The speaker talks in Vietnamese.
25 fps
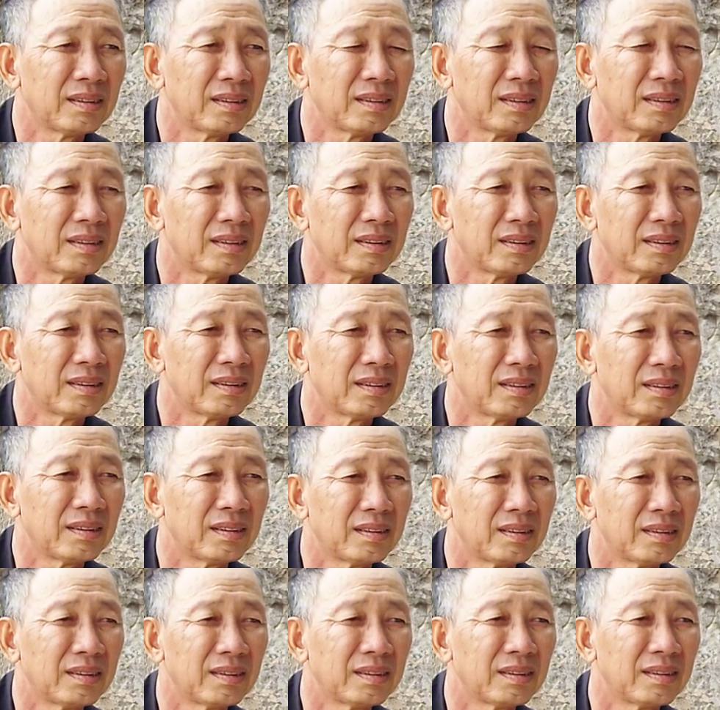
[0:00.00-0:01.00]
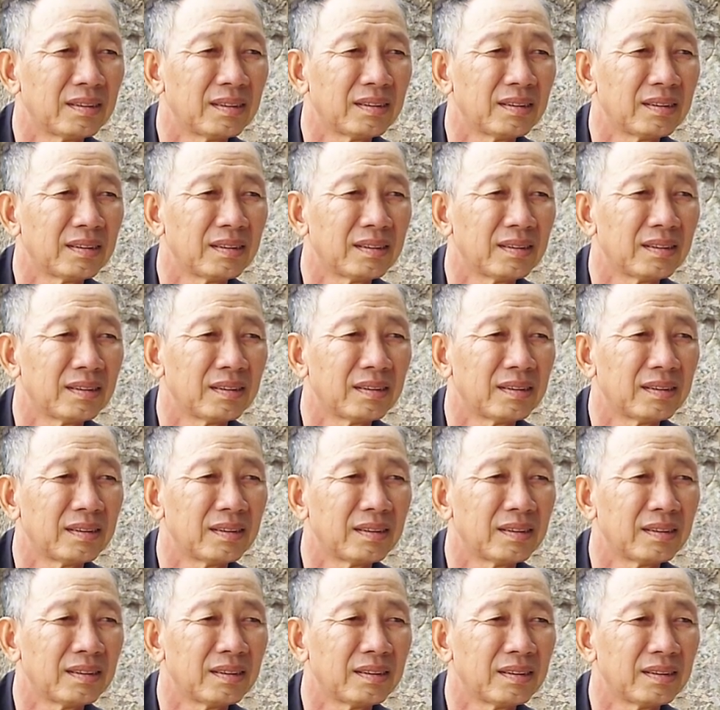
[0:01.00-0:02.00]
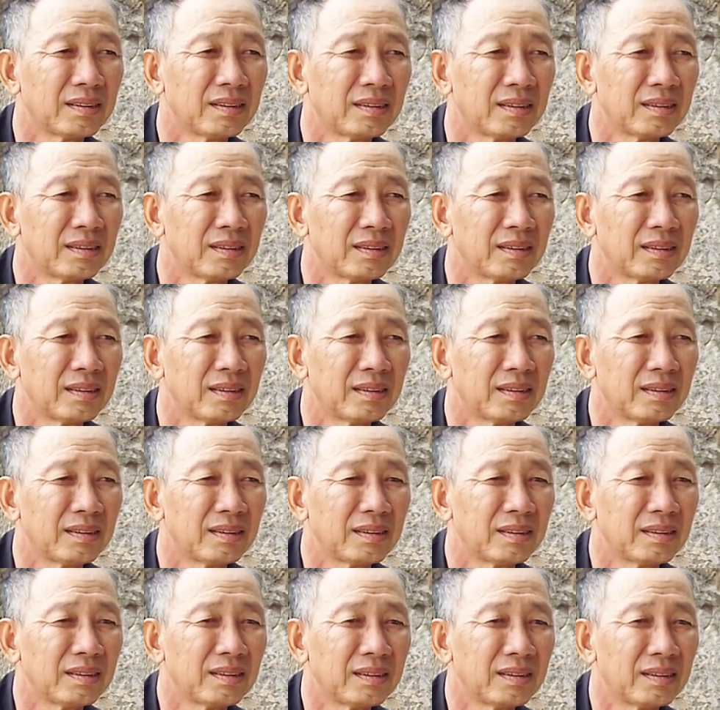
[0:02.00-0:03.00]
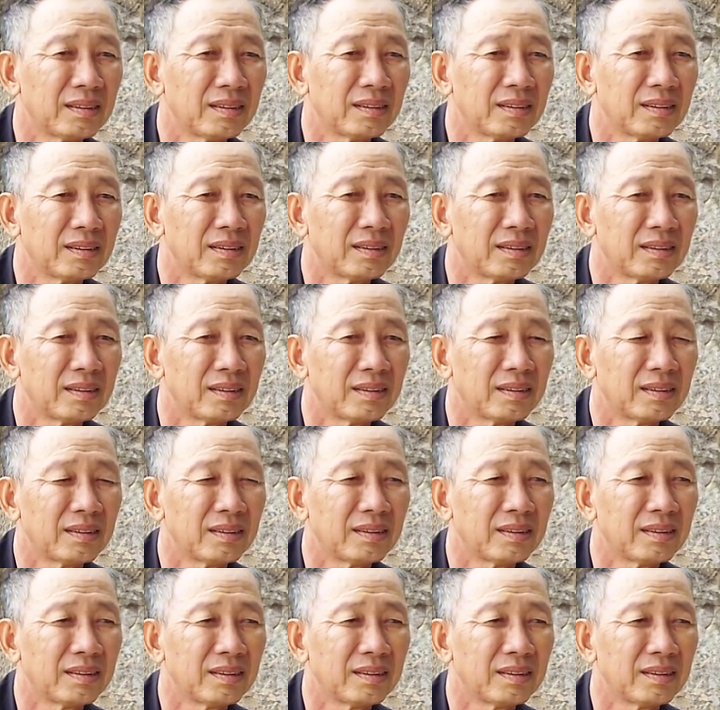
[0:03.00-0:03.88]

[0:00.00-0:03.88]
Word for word: đó không? Chú Mười chia sẻ cho bà con gần xa được biết thêm á chú Mười.